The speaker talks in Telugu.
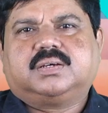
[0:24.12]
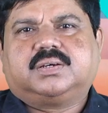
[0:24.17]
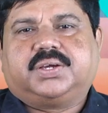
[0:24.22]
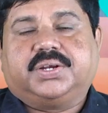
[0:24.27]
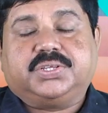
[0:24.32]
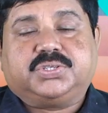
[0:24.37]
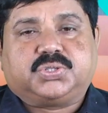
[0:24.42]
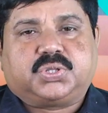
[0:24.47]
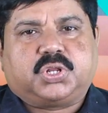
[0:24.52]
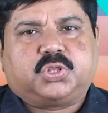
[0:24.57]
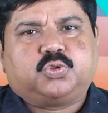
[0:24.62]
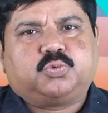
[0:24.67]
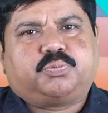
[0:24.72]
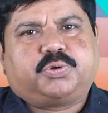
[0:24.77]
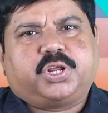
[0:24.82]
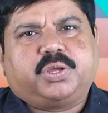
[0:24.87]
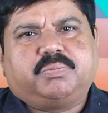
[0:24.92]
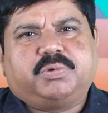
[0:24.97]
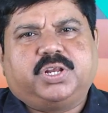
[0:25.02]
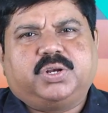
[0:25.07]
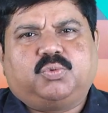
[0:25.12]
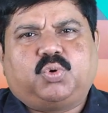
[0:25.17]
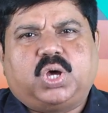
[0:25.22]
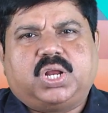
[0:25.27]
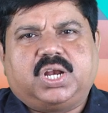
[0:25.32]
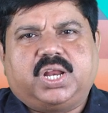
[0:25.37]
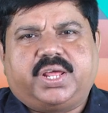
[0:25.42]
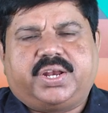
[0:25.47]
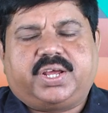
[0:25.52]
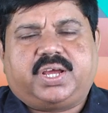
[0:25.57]
క్రీస్తునందు ప్రియమైన
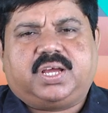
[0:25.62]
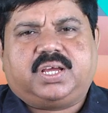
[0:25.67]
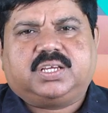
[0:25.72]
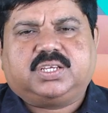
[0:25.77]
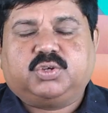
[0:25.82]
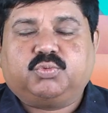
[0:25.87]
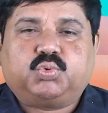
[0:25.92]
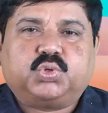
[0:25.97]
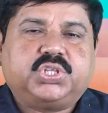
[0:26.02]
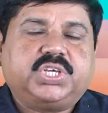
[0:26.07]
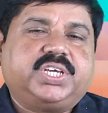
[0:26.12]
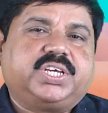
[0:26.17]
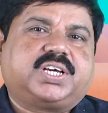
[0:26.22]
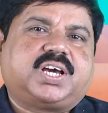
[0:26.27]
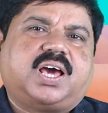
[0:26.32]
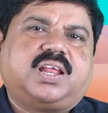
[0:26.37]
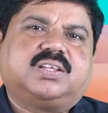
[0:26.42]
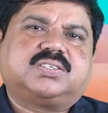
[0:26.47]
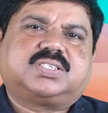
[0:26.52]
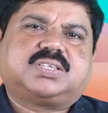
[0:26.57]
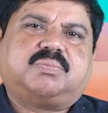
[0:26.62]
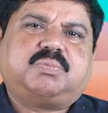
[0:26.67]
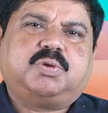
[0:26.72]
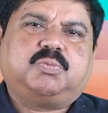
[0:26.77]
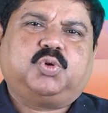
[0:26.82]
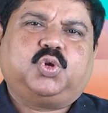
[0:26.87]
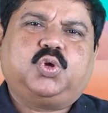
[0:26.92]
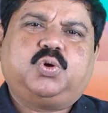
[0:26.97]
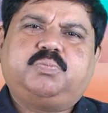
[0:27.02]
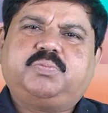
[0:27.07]
వారులారా ఈ ఉదయకాల
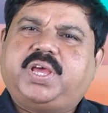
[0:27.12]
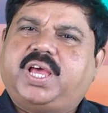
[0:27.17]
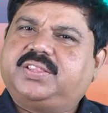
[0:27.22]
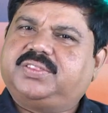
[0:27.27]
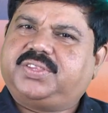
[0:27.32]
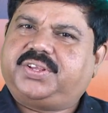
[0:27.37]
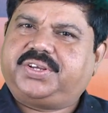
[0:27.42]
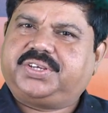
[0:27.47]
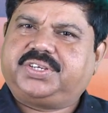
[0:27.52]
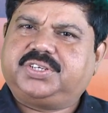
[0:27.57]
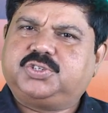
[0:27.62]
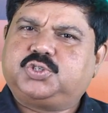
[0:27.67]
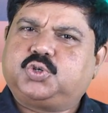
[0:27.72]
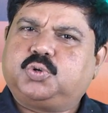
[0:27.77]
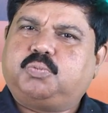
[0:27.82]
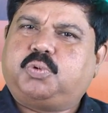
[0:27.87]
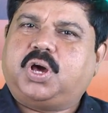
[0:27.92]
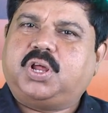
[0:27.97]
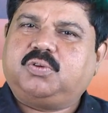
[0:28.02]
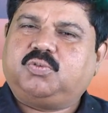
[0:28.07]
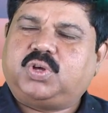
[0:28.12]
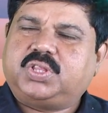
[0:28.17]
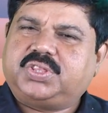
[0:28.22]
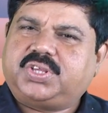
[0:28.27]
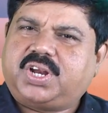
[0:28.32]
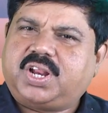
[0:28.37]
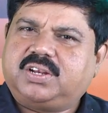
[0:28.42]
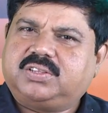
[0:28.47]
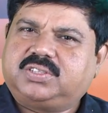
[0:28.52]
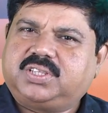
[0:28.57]
సమయంలో మీ అందరికీ శుభాలు
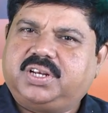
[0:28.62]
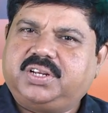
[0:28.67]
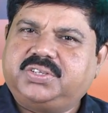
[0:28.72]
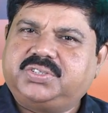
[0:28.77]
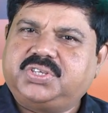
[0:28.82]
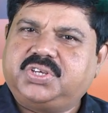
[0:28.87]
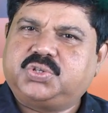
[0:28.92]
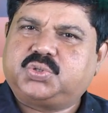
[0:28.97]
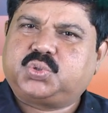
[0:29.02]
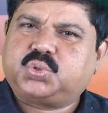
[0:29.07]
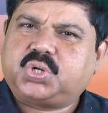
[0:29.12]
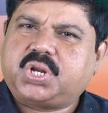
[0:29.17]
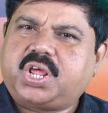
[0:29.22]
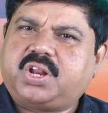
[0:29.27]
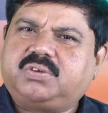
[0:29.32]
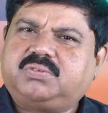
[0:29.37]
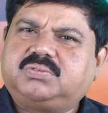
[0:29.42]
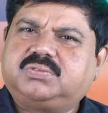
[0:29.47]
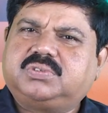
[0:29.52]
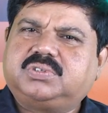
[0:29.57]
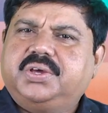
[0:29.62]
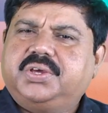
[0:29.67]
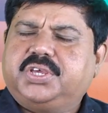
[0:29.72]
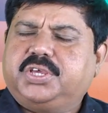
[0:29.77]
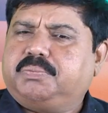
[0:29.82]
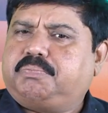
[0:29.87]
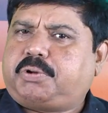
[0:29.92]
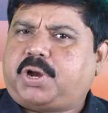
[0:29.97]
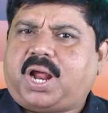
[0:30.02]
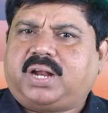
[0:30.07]
వందనాలు తెలియజేస్తున్నాను
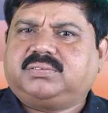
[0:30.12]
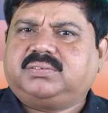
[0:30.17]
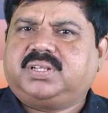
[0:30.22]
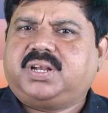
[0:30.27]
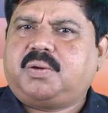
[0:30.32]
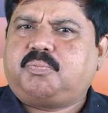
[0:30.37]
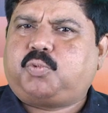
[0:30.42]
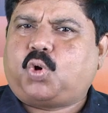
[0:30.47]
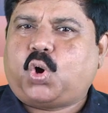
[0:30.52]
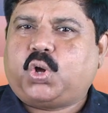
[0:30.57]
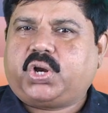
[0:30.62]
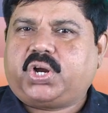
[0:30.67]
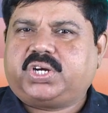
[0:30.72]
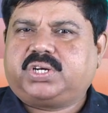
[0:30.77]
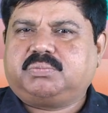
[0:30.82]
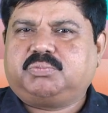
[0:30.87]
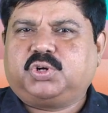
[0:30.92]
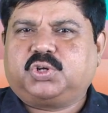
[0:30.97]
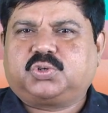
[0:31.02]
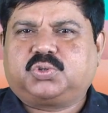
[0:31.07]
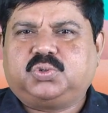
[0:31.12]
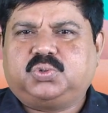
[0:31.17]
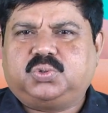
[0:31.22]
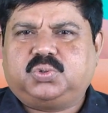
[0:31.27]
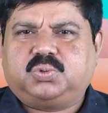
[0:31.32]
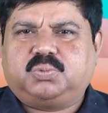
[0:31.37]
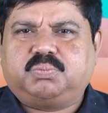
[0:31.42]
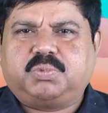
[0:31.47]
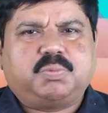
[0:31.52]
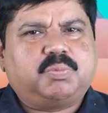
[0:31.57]
ఈ ప్రార్థన పోరాటమునకు
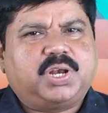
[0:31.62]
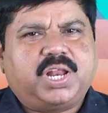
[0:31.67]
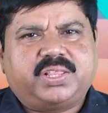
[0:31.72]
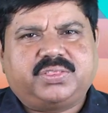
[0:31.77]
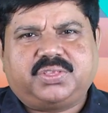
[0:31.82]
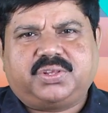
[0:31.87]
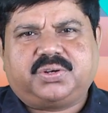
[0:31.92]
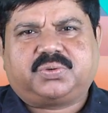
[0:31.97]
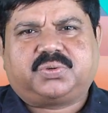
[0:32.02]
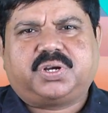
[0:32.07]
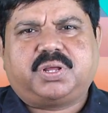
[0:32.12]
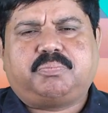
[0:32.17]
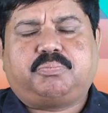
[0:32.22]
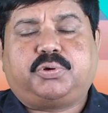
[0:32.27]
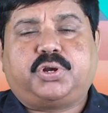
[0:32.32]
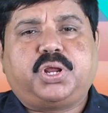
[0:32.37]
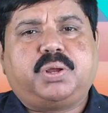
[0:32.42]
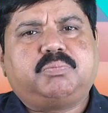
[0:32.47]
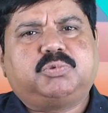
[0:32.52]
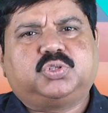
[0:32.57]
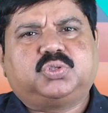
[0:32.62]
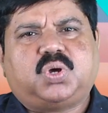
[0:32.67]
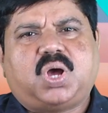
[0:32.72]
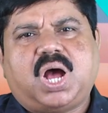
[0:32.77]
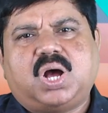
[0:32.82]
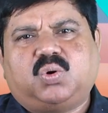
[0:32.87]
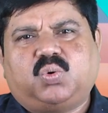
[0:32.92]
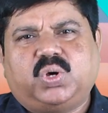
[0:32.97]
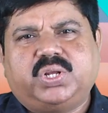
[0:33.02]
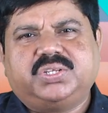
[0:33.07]
మిమ్మల్ని కూడా ప్రేమతో
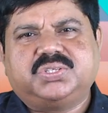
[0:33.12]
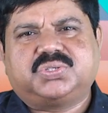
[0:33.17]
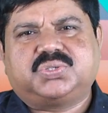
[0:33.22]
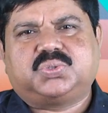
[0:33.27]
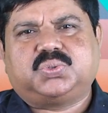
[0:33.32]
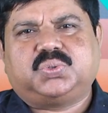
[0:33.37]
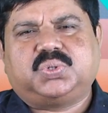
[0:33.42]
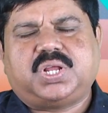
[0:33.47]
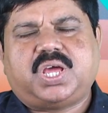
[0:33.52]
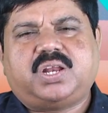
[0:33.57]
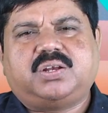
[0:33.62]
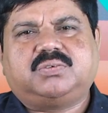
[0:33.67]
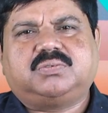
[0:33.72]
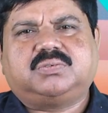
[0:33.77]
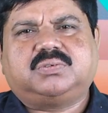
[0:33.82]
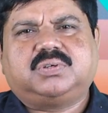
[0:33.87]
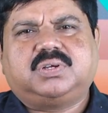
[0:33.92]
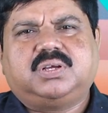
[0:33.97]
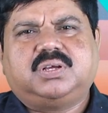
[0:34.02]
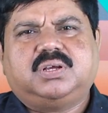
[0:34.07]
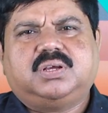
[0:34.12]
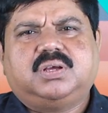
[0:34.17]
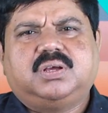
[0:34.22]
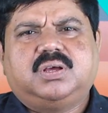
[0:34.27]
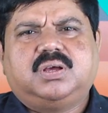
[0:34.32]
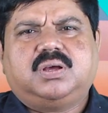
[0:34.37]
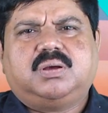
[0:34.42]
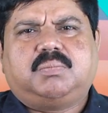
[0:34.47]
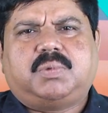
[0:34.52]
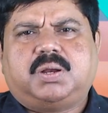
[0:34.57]
ఆహ్వానిస్తున్నాను
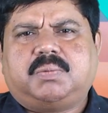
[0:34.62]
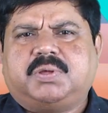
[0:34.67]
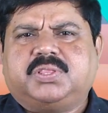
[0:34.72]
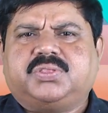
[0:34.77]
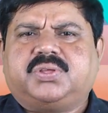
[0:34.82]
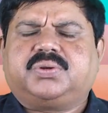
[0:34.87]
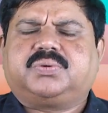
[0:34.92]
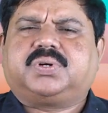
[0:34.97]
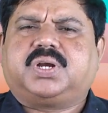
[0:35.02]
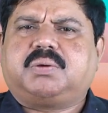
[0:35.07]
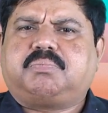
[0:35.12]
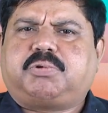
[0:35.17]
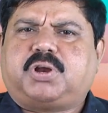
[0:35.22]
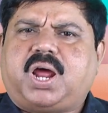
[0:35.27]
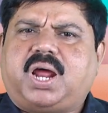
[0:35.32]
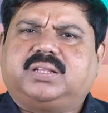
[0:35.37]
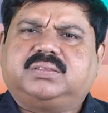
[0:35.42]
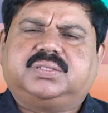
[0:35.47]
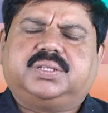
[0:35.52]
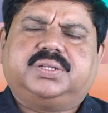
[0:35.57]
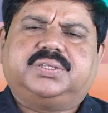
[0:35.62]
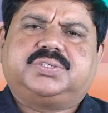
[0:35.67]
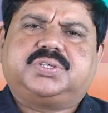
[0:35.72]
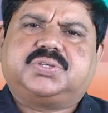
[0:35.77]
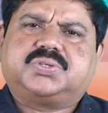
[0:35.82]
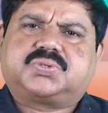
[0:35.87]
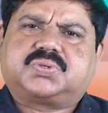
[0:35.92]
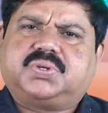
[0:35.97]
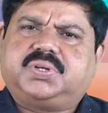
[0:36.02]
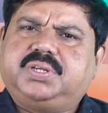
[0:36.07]
మనమందరం కూడా ప్రార్థన
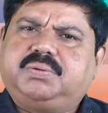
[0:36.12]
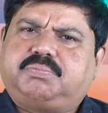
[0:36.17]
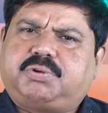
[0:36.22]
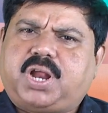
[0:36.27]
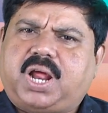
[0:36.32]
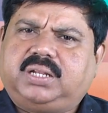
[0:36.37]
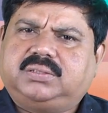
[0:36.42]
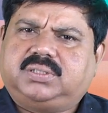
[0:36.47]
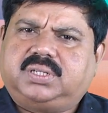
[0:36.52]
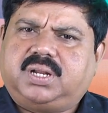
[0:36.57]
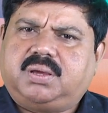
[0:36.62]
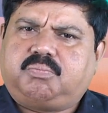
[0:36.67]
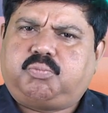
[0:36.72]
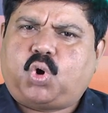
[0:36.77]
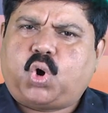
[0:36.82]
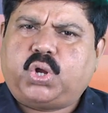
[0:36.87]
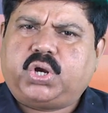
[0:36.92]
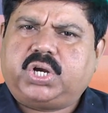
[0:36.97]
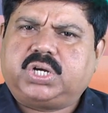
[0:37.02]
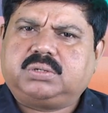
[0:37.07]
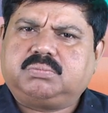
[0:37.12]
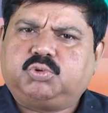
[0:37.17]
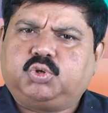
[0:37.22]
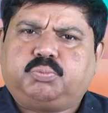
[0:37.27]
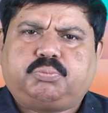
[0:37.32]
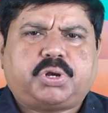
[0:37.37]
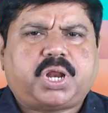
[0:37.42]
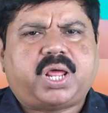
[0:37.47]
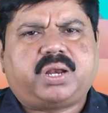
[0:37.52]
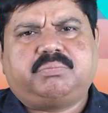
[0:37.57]
చేసుకుని ఈ ప్రార్థన పోరాటమును
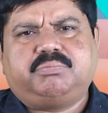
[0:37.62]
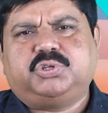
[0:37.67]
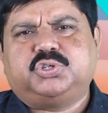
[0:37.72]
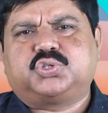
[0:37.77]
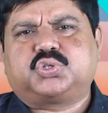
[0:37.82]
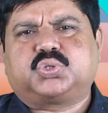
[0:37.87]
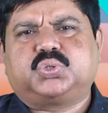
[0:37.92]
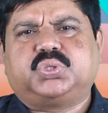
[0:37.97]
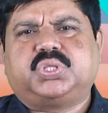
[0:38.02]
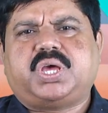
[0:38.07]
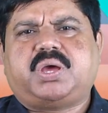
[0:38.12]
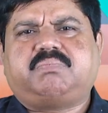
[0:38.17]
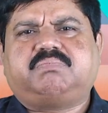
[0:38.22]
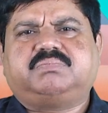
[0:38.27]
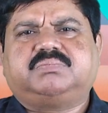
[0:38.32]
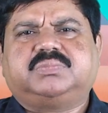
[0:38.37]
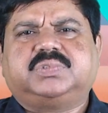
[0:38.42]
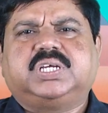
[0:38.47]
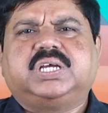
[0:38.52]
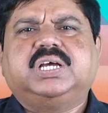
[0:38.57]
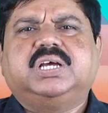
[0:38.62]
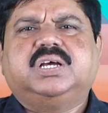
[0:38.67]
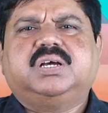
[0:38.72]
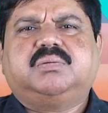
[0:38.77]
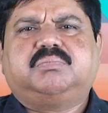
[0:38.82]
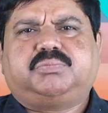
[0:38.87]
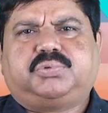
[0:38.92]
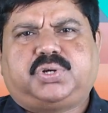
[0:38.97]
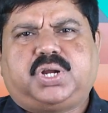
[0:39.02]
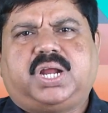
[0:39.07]
ప్రారంభించుకుందాం
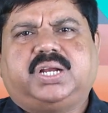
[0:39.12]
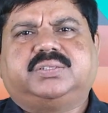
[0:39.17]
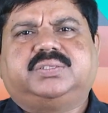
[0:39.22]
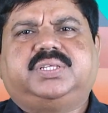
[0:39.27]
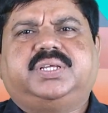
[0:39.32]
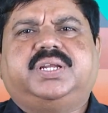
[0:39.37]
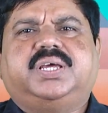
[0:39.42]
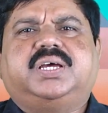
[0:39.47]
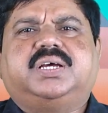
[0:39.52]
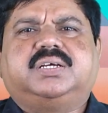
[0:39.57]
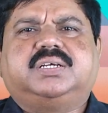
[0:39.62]
ప్రార్థన